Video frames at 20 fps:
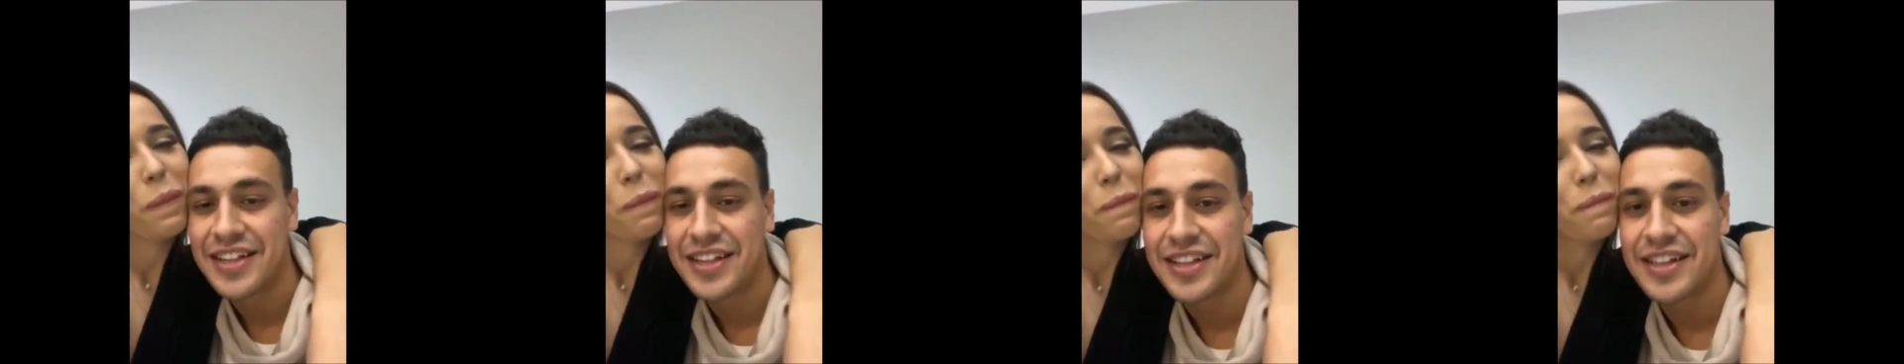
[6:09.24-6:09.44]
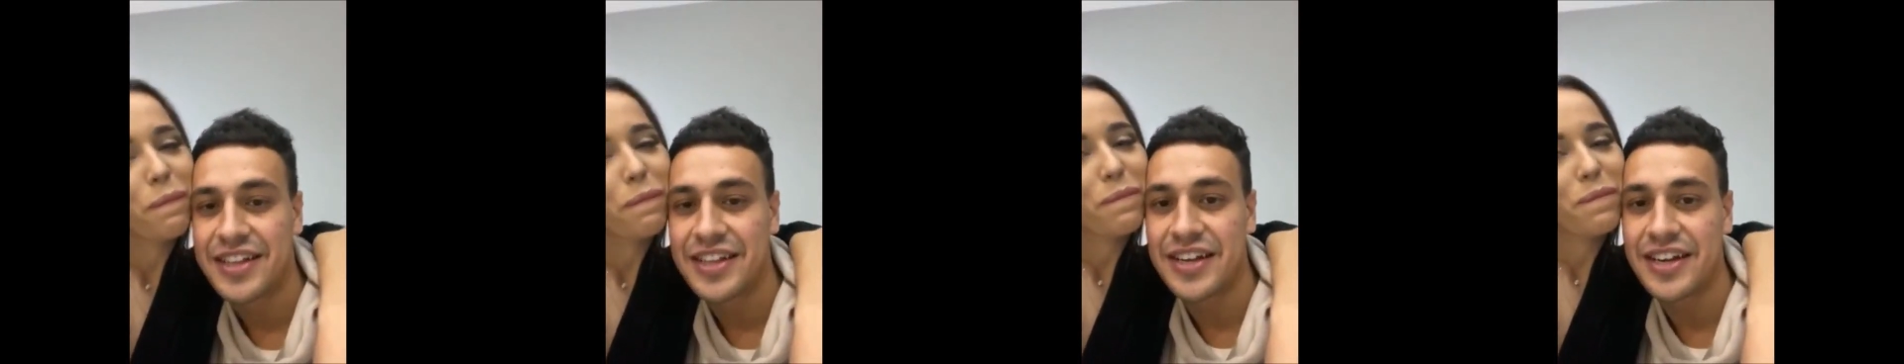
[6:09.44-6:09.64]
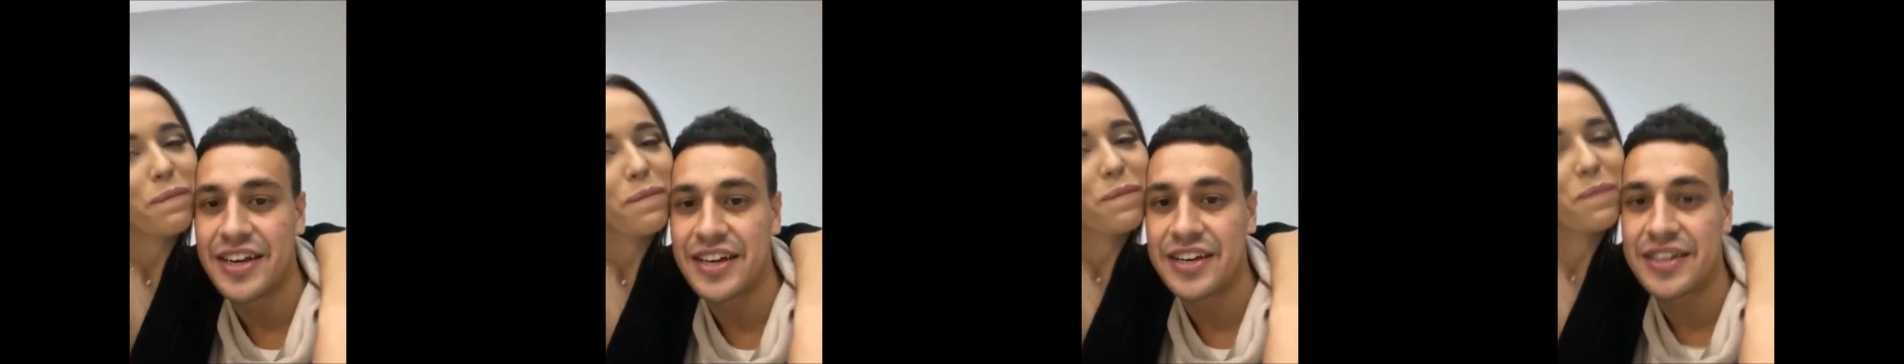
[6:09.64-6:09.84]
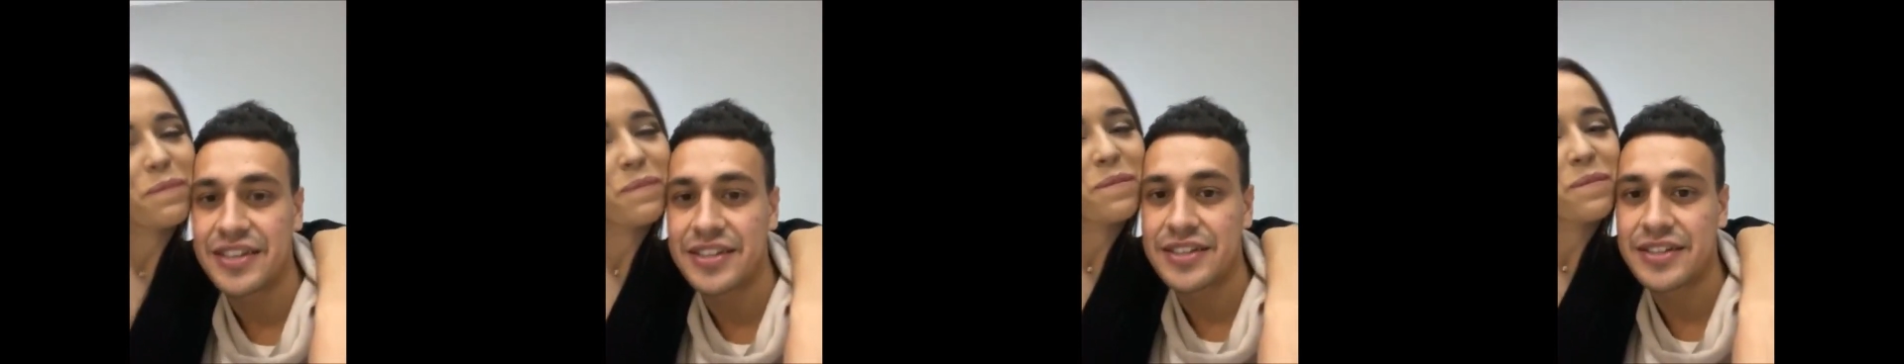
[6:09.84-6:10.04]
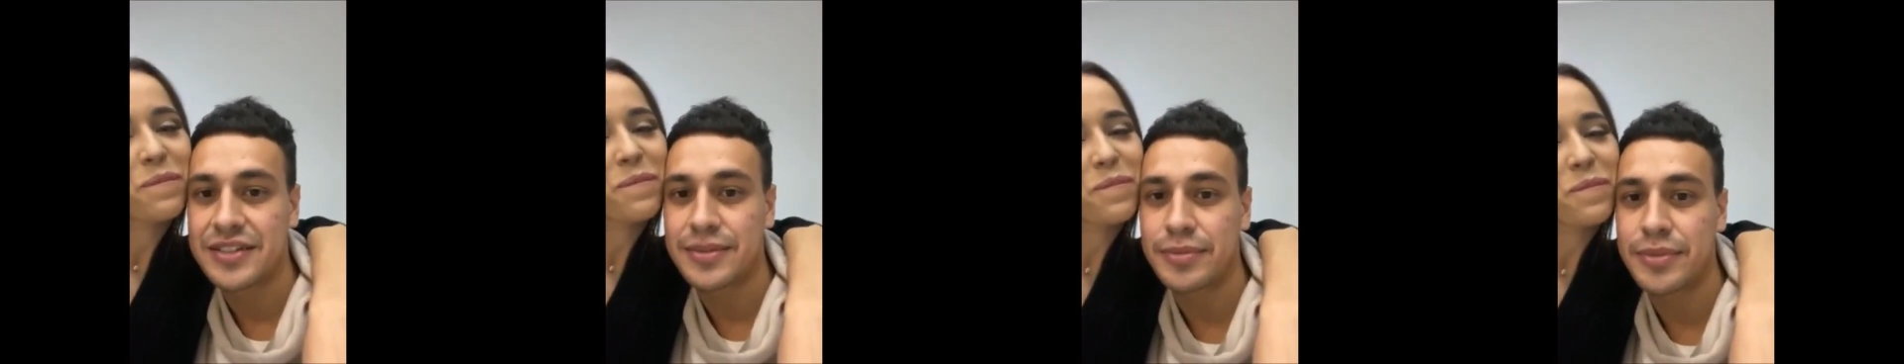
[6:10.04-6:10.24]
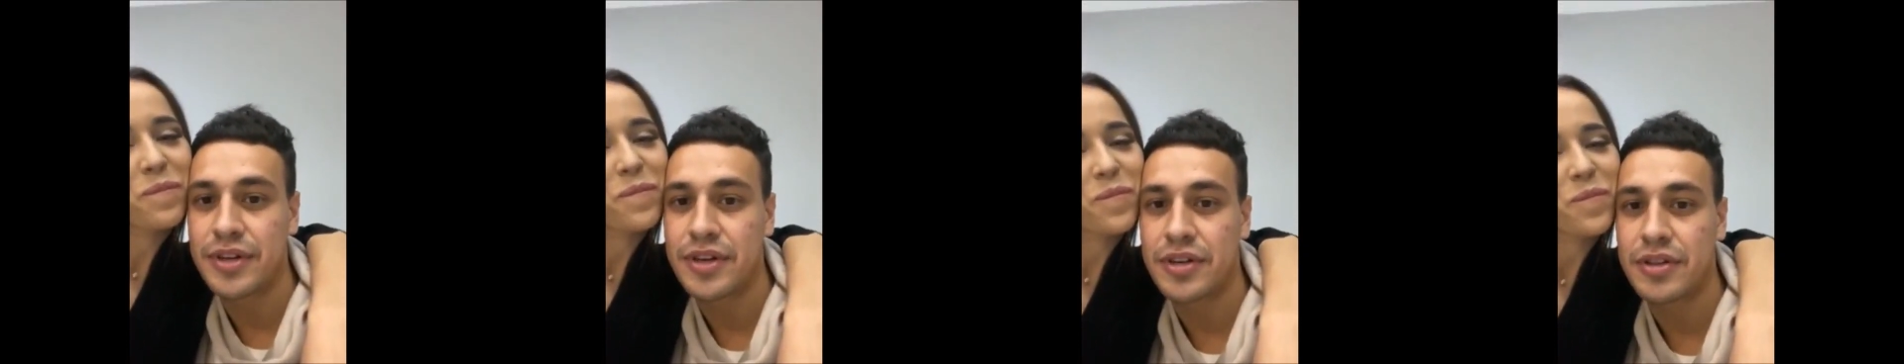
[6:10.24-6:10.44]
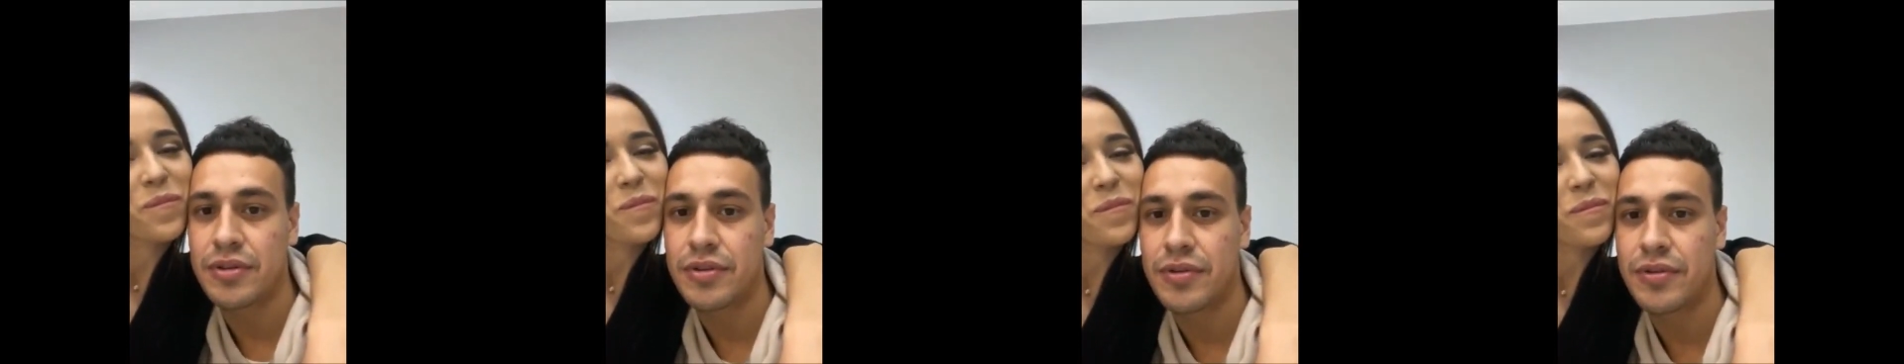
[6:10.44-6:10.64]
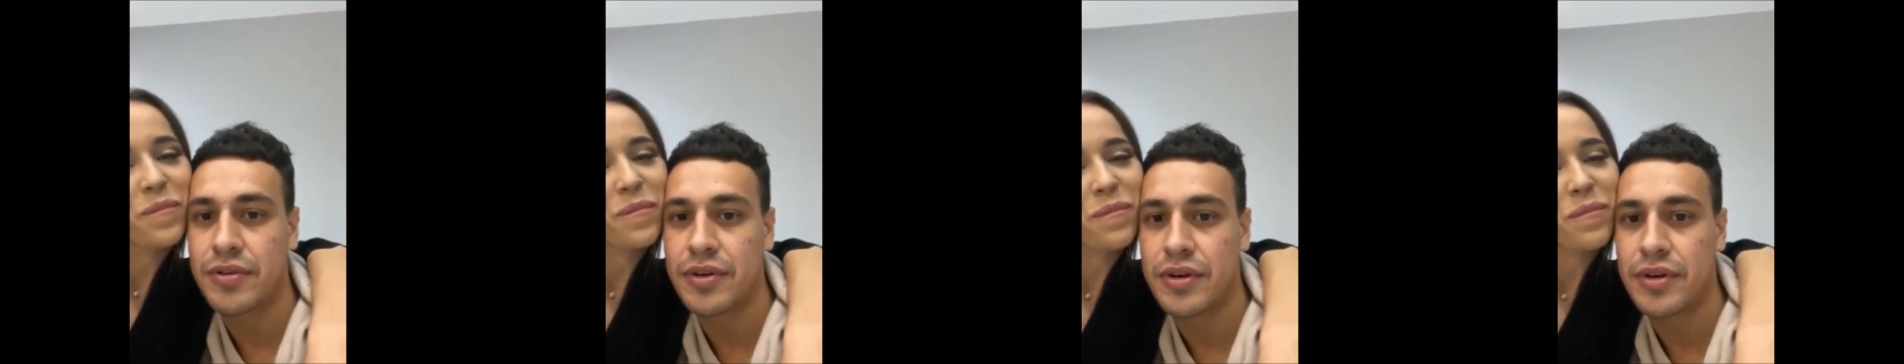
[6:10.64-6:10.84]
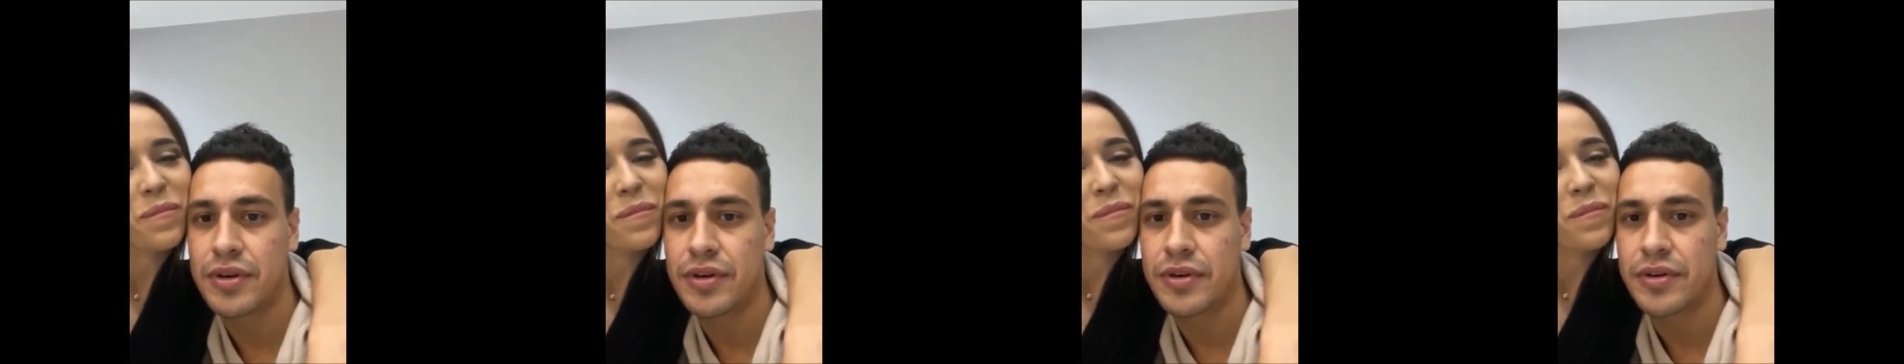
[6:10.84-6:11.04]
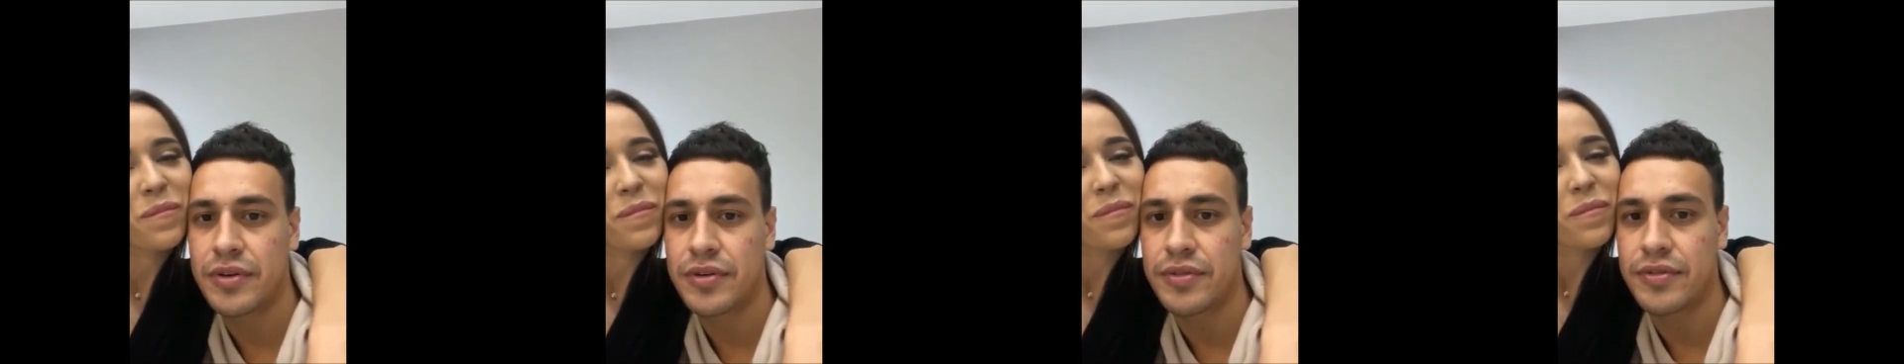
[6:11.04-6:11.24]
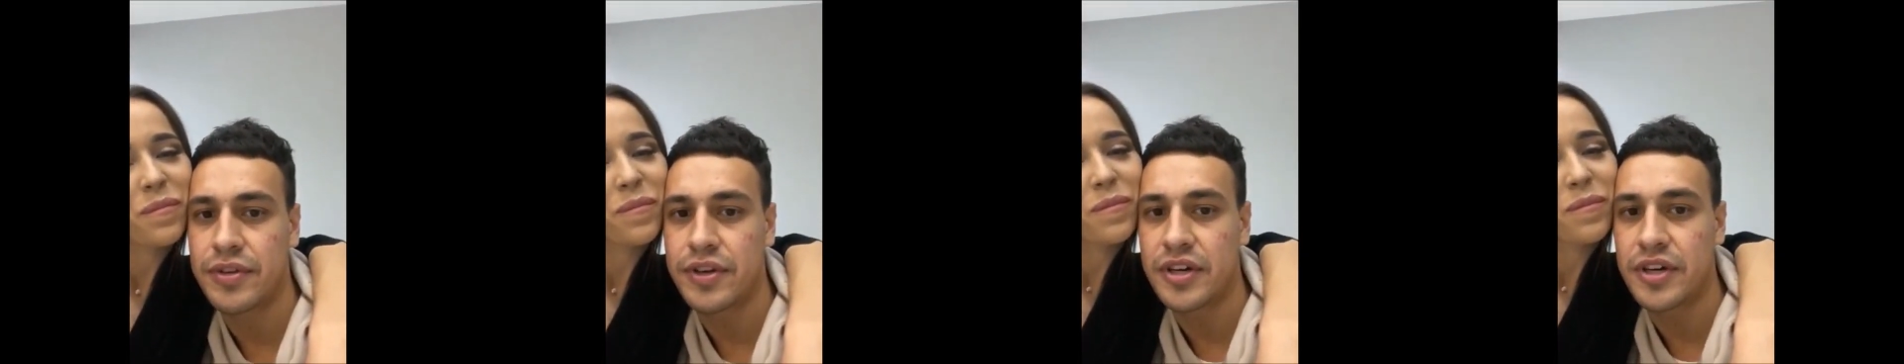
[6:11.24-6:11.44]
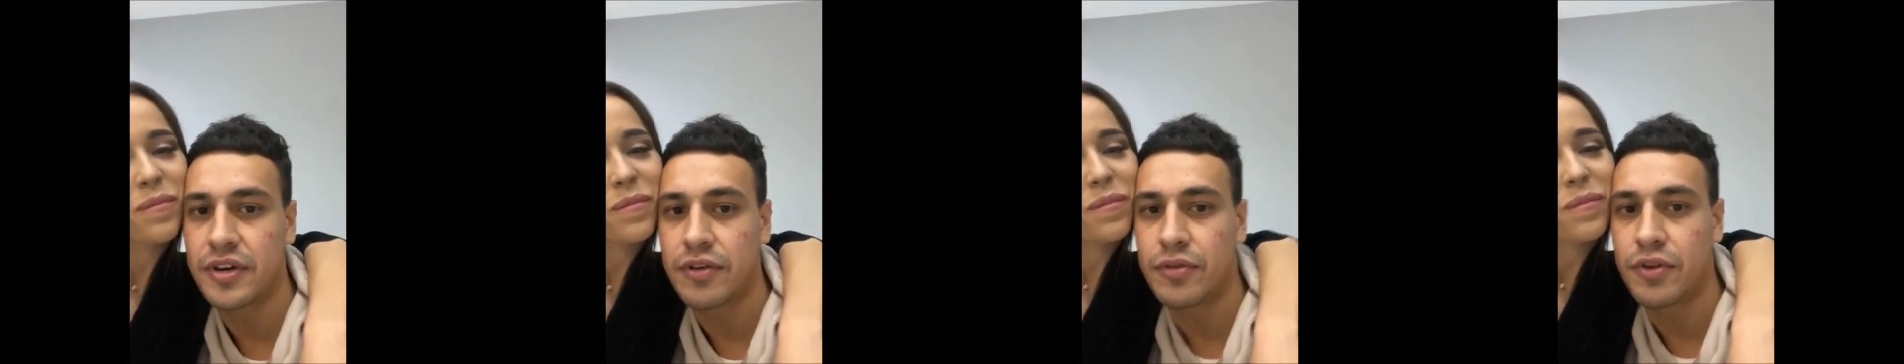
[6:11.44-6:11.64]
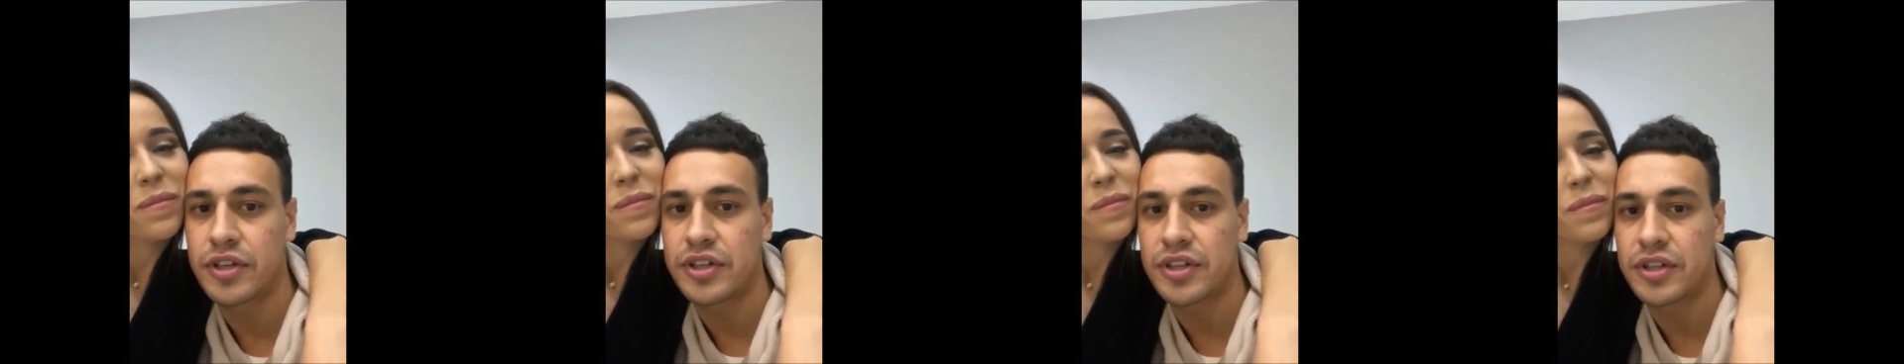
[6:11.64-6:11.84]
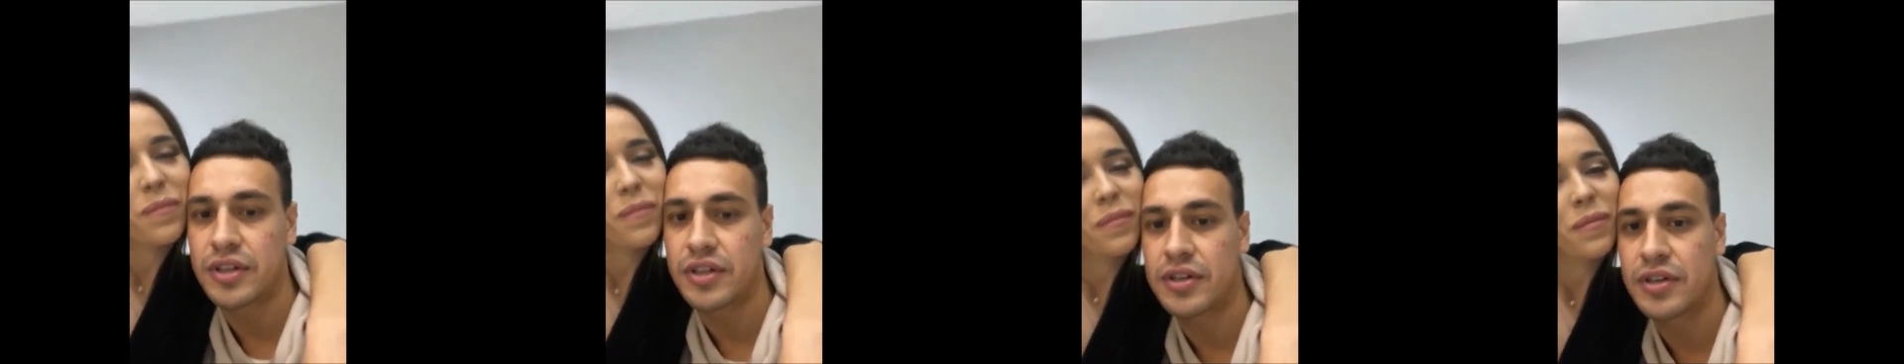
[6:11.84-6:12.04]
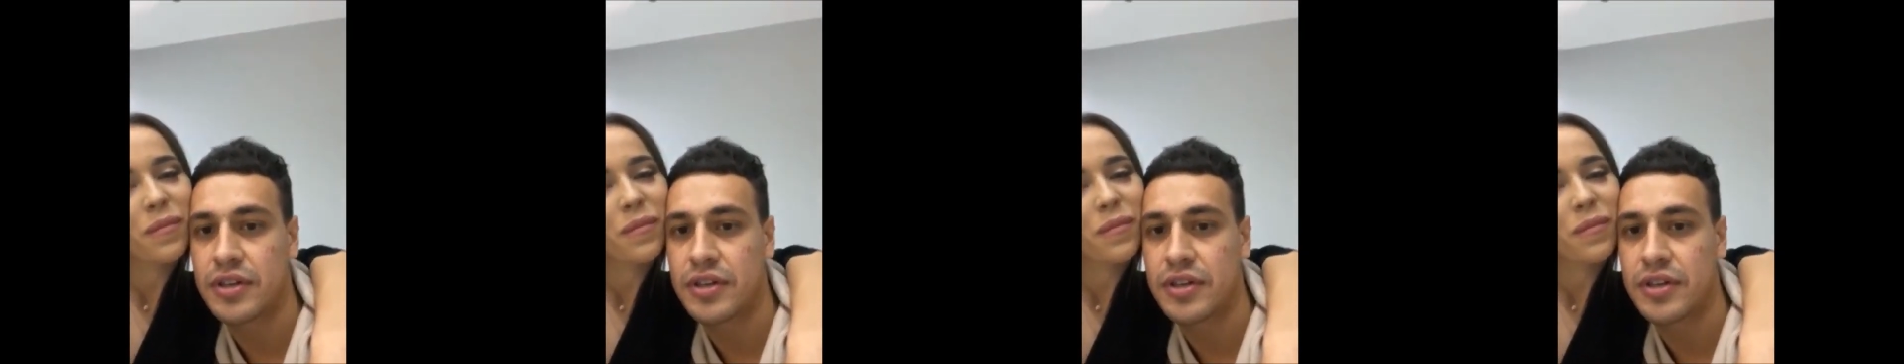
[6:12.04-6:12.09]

Так, Смирнова, Вика. Вот она.